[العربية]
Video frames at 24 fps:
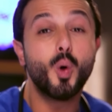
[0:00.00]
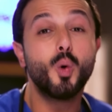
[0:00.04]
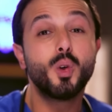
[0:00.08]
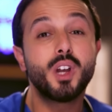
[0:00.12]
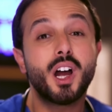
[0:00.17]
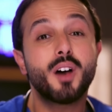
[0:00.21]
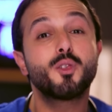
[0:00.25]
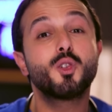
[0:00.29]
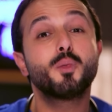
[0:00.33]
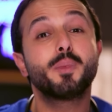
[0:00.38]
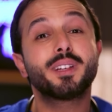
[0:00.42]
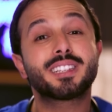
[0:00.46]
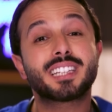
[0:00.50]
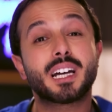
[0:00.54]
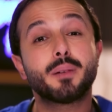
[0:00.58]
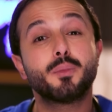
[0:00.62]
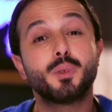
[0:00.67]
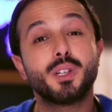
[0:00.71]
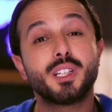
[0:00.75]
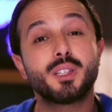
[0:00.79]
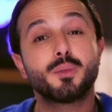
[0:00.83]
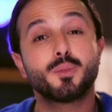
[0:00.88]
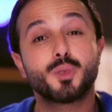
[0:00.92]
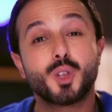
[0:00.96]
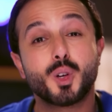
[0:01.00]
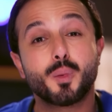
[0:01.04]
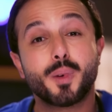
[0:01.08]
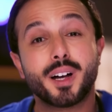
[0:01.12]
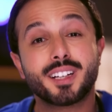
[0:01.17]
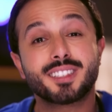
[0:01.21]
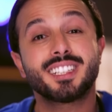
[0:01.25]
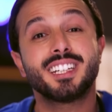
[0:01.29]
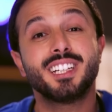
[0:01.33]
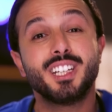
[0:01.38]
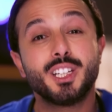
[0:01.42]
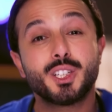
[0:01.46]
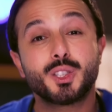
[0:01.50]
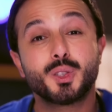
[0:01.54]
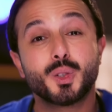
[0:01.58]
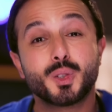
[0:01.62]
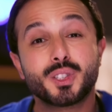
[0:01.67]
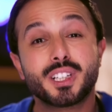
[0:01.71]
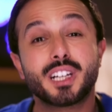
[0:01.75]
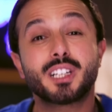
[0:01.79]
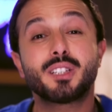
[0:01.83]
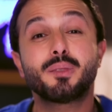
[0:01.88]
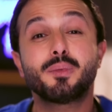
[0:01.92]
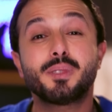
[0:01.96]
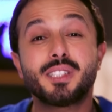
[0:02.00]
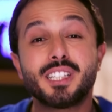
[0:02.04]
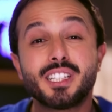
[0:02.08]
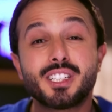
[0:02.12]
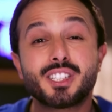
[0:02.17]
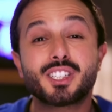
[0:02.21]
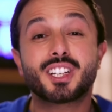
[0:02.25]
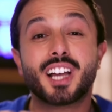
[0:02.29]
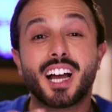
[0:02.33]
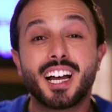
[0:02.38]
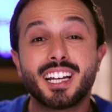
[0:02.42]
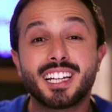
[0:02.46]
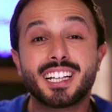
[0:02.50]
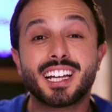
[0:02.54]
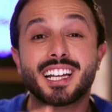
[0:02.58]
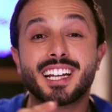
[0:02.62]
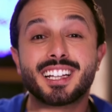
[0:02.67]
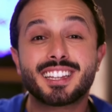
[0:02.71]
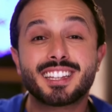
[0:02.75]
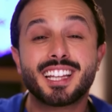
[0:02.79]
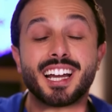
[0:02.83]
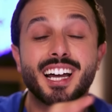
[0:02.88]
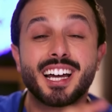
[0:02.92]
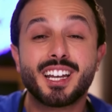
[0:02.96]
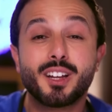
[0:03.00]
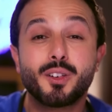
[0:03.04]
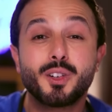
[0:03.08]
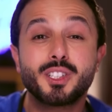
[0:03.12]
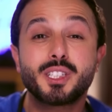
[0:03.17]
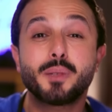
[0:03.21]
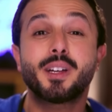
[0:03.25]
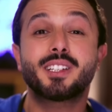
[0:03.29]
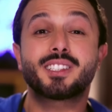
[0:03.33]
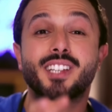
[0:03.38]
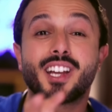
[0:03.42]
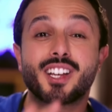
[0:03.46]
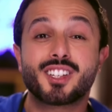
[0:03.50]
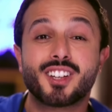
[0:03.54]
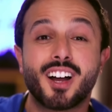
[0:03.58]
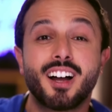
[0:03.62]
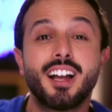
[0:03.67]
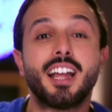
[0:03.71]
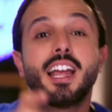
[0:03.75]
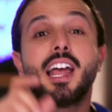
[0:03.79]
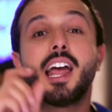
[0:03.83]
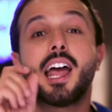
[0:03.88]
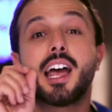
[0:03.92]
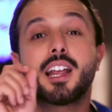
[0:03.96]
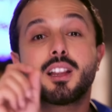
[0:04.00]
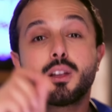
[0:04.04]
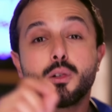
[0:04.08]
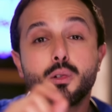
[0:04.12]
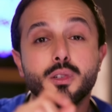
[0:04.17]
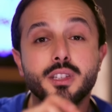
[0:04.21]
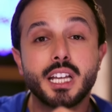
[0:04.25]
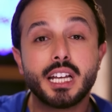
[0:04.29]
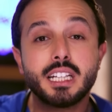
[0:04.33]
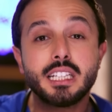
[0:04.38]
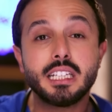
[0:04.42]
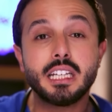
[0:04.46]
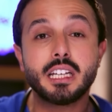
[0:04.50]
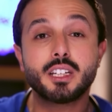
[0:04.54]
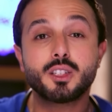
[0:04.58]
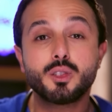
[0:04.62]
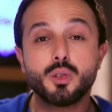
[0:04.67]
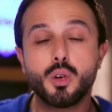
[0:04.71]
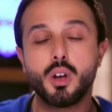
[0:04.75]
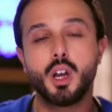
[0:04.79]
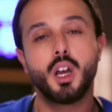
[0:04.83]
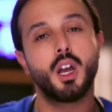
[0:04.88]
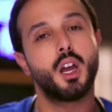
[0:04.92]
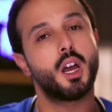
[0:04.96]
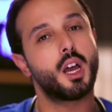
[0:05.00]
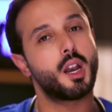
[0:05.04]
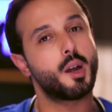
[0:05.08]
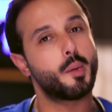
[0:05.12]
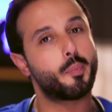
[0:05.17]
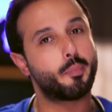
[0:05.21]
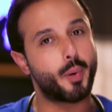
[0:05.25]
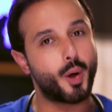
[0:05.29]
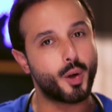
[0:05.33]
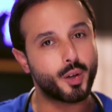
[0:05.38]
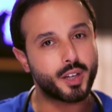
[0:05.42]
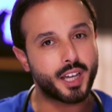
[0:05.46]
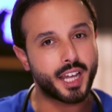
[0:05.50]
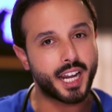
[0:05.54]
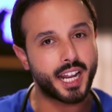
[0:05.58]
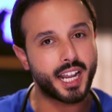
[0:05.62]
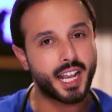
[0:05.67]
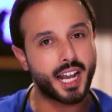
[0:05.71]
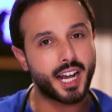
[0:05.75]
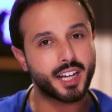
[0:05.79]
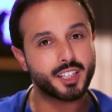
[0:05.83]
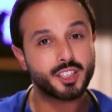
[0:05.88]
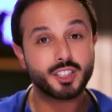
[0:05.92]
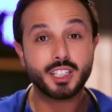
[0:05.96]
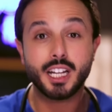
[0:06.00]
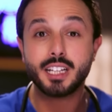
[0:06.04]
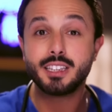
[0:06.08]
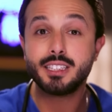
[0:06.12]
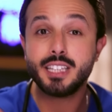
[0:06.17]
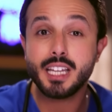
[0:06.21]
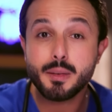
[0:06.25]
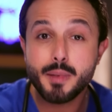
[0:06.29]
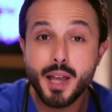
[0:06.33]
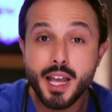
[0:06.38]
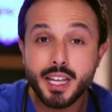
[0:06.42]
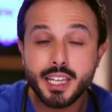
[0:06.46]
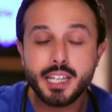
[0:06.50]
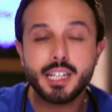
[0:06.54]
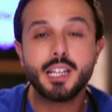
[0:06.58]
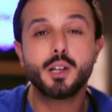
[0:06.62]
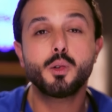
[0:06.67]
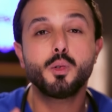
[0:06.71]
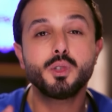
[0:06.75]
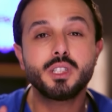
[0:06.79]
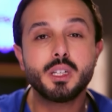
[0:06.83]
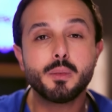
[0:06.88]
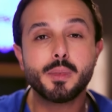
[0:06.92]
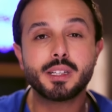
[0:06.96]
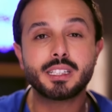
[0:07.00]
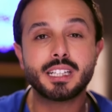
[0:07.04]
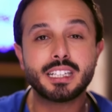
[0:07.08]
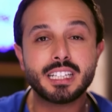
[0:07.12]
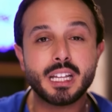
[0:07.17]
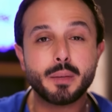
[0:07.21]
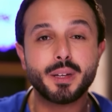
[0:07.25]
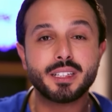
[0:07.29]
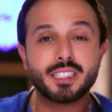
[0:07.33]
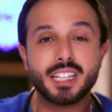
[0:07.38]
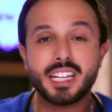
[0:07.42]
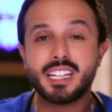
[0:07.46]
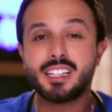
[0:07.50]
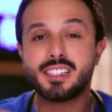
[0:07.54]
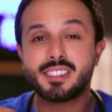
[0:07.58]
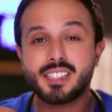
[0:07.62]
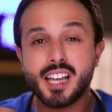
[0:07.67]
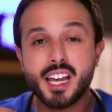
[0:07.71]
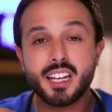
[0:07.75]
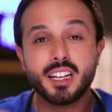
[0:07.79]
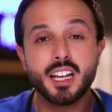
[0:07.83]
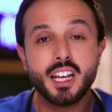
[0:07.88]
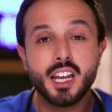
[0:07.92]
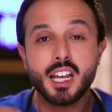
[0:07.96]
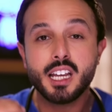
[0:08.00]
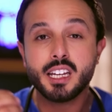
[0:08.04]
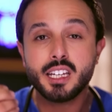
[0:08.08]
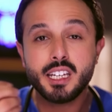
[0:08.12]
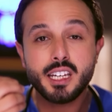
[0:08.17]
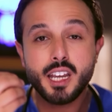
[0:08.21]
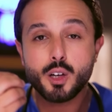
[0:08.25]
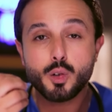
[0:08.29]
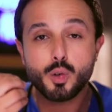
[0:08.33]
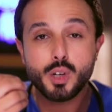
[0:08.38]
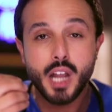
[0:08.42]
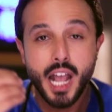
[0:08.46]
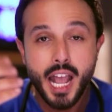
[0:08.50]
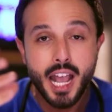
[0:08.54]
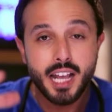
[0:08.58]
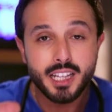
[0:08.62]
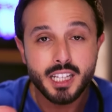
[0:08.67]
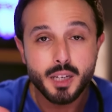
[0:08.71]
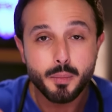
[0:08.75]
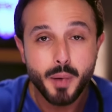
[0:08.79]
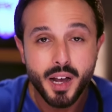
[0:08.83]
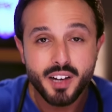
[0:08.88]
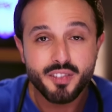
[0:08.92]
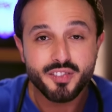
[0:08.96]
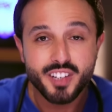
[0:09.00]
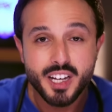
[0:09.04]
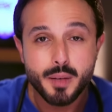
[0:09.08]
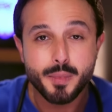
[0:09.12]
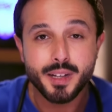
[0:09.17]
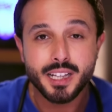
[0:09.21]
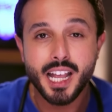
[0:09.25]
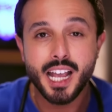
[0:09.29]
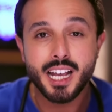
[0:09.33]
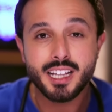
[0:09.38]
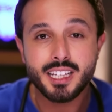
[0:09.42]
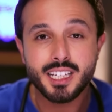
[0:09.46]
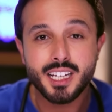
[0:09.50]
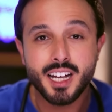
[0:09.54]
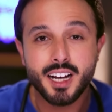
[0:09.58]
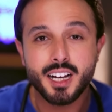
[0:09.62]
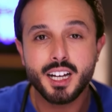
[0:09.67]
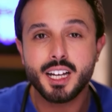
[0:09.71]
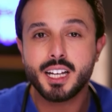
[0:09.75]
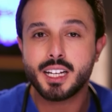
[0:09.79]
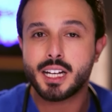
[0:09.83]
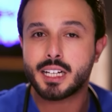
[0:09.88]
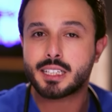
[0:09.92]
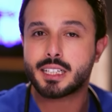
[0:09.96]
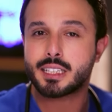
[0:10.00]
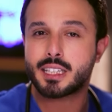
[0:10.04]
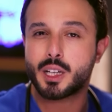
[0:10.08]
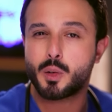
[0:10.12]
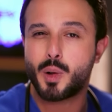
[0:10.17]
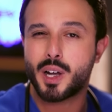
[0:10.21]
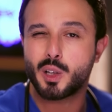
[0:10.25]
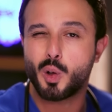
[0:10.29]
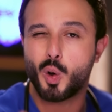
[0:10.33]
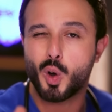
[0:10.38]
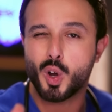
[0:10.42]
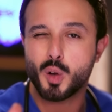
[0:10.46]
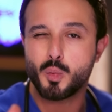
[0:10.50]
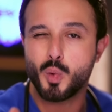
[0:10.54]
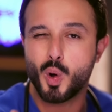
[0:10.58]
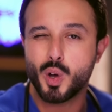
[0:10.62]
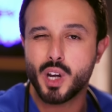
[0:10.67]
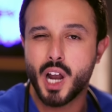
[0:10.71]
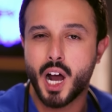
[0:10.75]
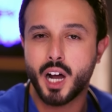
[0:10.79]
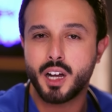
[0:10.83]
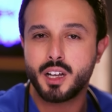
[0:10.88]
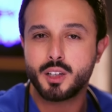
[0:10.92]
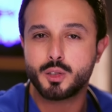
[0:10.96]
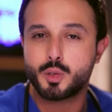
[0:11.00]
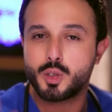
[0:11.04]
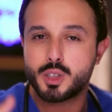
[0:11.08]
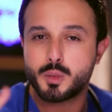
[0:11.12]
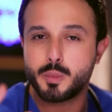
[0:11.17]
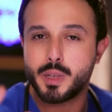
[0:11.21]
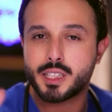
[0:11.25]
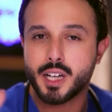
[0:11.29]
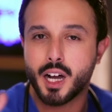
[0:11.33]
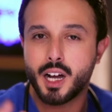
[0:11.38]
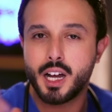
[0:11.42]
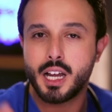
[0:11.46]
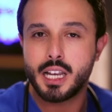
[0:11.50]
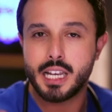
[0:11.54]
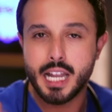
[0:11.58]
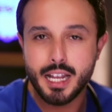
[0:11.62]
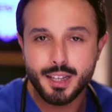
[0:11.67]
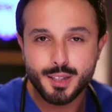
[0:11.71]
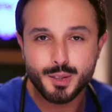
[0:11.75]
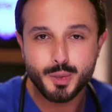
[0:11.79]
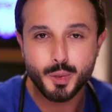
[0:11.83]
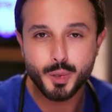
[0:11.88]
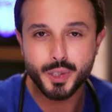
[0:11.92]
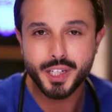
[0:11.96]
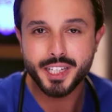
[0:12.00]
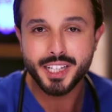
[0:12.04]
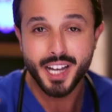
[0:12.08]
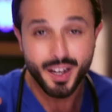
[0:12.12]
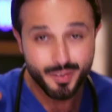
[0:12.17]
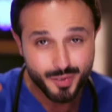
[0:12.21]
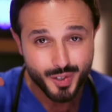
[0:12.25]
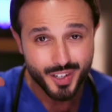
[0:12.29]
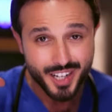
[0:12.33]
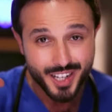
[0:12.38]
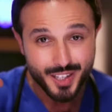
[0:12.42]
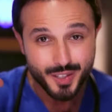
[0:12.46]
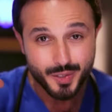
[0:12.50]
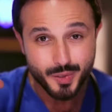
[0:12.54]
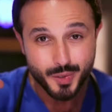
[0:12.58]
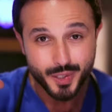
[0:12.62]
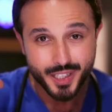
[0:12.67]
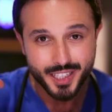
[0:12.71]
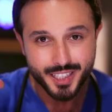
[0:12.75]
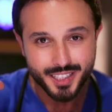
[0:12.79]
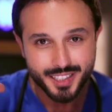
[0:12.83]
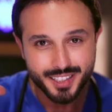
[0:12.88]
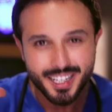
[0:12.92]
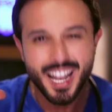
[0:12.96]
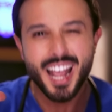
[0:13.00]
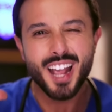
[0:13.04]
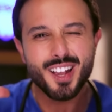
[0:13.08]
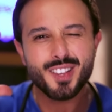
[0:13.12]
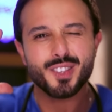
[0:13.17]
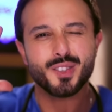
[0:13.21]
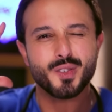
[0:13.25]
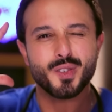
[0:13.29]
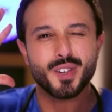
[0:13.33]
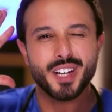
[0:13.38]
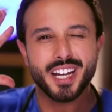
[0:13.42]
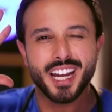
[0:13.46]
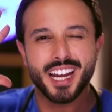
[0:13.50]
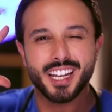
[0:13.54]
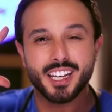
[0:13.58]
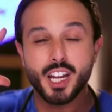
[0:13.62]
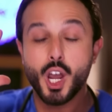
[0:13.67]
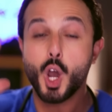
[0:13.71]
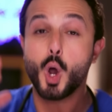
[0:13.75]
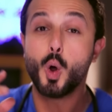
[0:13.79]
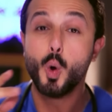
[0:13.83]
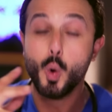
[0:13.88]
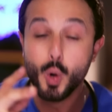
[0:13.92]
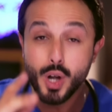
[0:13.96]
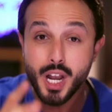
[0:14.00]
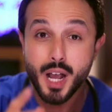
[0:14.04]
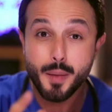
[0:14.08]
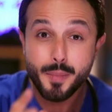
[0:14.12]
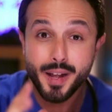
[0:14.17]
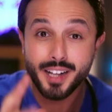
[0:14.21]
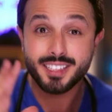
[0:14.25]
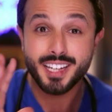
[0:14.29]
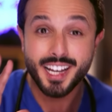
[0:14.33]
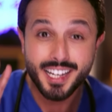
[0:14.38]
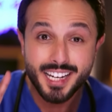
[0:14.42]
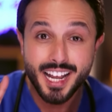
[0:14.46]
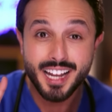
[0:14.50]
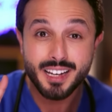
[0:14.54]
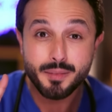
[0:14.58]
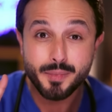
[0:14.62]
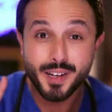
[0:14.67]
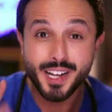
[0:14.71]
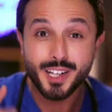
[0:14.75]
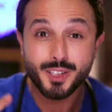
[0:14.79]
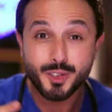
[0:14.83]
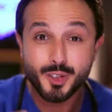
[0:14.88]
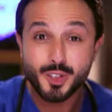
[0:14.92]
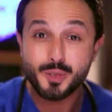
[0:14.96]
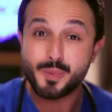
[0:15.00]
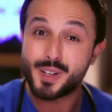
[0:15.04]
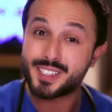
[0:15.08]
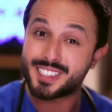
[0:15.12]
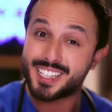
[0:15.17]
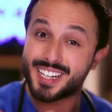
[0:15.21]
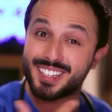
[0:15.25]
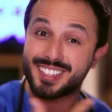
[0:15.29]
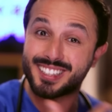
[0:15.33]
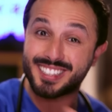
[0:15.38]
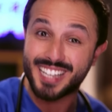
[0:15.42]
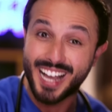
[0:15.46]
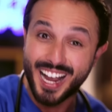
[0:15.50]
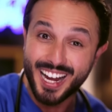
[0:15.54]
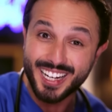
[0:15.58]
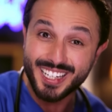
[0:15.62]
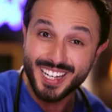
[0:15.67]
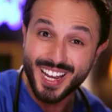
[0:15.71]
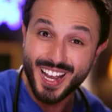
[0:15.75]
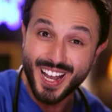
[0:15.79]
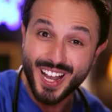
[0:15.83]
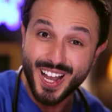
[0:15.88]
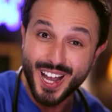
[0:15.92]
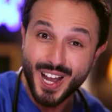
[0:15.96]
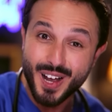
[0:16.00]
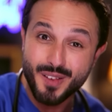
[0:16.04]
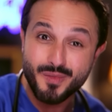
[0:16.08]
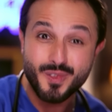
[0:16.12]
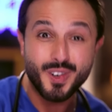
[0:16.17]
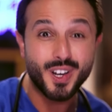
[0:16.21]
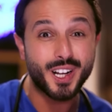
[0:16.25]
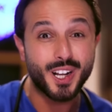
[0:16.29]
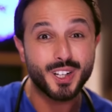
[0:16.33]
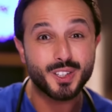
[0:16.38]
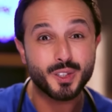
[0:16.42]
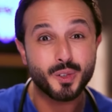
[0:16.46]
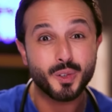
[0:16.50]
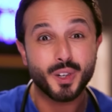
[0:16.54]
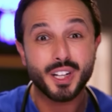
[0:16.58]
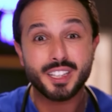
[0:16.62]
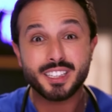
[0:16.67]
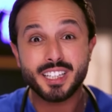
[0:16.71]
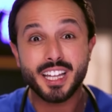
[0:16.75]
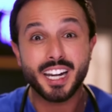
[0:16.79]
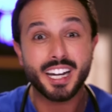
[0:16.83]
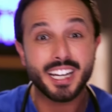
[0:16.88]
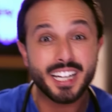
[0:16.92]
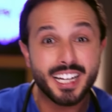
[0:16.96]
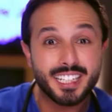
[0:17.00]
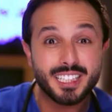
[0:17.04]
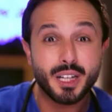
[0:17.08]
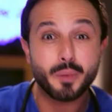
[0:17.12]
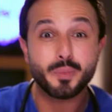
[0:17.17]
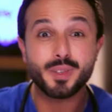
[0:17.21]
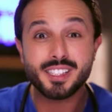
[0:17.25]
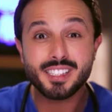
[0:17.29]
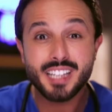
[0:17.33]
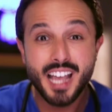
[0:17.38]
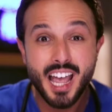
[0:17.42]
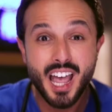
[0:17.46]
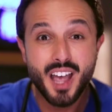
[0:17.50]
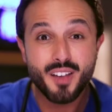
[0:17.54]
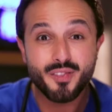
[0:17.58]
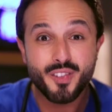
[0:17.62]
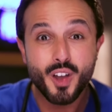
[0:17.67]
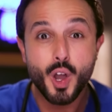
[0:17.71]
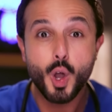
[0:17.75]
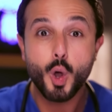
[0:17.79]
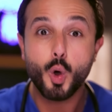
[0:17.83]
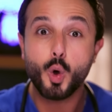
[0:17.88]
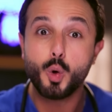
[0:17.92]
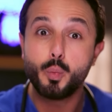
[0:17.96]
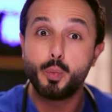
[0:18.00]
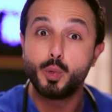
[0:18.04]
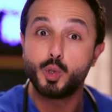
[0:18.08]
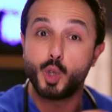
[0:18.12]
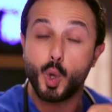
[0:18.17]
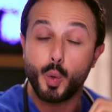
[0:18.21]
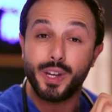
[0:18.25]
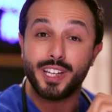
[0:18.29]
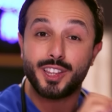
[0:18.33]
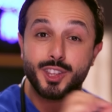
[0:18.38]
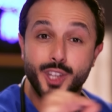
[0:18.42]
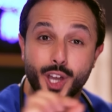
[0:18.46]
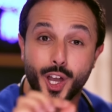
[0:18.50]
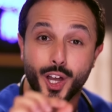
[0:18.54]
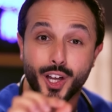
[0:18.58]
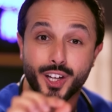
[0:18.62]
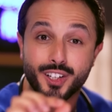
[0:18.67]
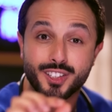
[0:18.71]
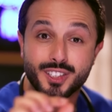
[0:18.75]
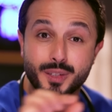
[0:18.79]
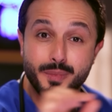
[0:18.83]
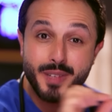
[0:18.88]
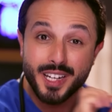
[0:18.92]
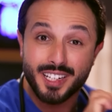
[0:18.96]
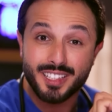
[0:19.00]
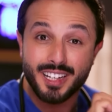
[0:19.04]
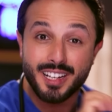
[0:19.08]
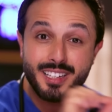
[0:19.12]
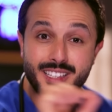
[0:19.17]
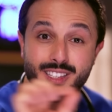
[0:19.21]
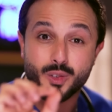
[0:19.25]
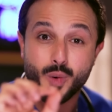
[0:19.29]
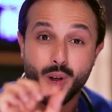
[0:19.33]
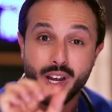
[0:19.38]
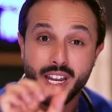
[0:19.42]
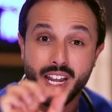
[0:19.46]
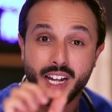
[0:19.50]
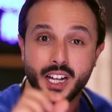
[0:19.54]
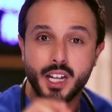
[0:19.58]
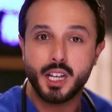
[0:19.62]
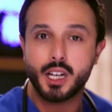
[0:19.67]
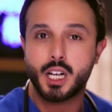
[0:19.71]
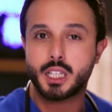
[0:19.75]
ولا في لو ميتابوليزم دو باز يعني شنو كتمشي تشقى عليك على الطاقه اللي كنتي محتاجه هاد الغده هادي شنو البونكرياس كدير معاك الا كنتي مثلا دابا انت انسان كياكل عادي بحال في الايامات العاديه كتعطيك واحد الهرمونه شو سميتها الانسولين عرفتوا الانسولين الانسولين ولا مثلا ملي كتكون مثلا صايم ولا كتكون كدير الرياضه بزاف وبو 8 8 ديال السوايع